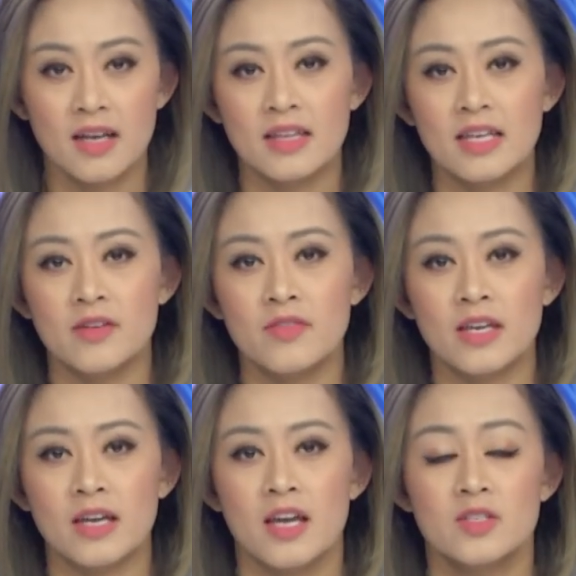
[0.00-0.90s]
đó thì quý
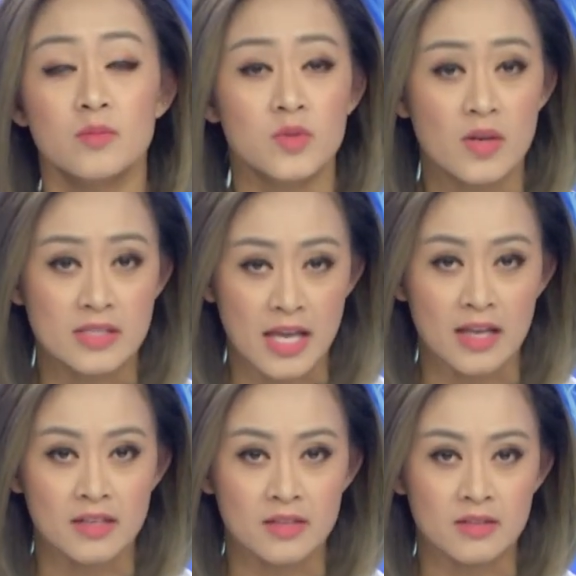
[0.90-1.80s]
vị chúng tôi
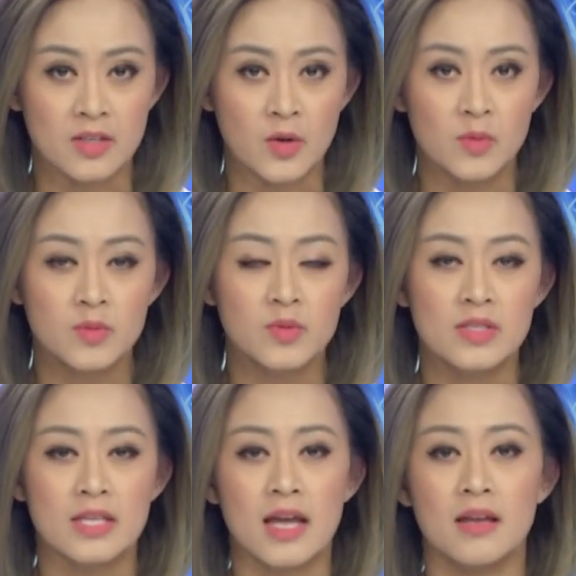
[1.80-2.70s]
sẽ nhiều lúc chúng
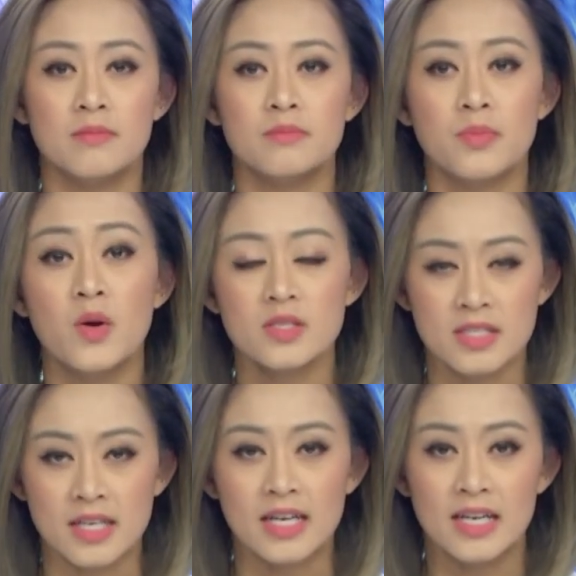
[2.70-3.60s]
tôi sẽ
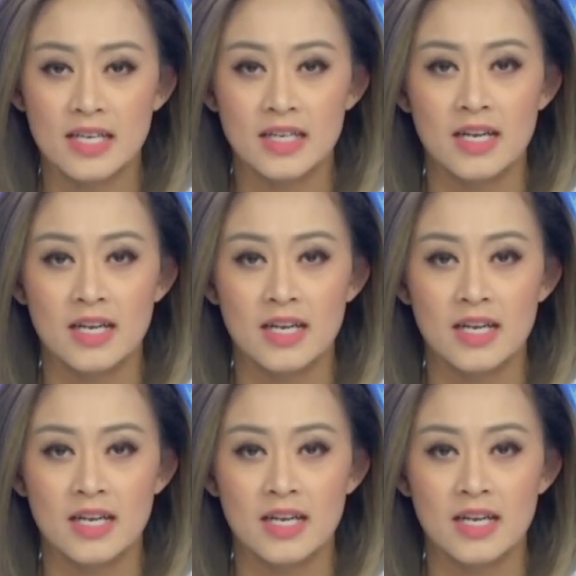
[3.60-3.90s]
post những cái ừ. link